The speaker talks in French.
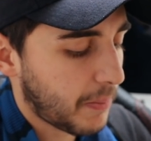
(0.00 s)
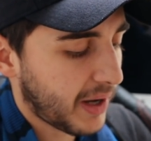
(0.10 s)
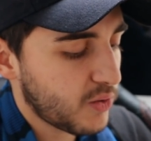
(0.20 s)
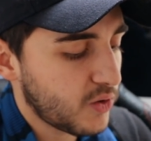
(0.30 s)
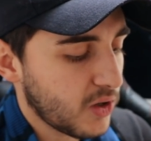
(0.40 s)

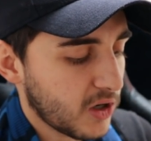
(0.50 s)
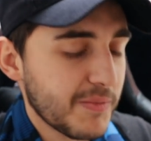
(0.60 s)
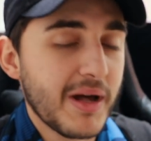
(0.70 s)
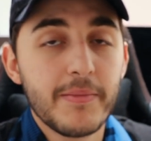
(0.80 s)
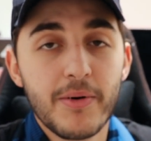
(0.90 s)
près du corps,
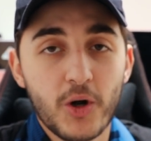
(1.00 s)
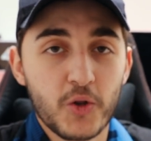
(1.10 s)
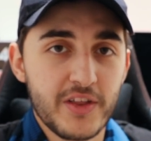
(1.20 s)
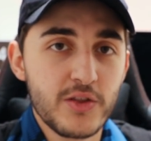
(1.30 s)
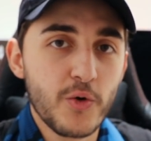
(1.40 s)
comme à l'époque quand
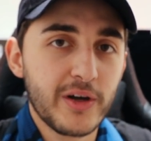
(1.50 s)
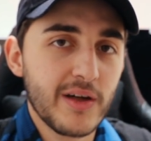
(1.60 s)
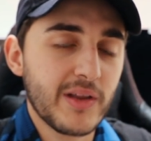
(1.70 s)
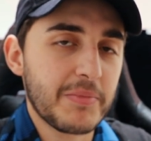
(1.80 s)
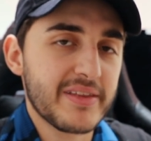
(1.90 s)
je faisais du
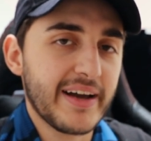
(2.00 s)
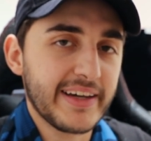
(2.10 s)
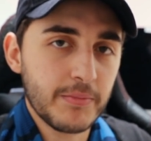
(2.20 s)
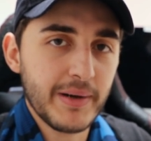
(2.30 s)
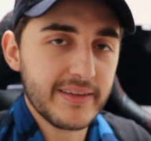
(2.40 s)
hockey, on appelait ça un
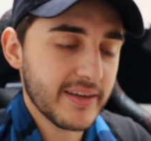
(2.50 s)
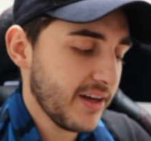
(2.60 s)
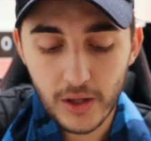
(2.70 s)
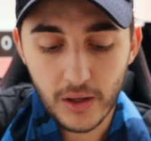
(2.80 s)
quatre pattes.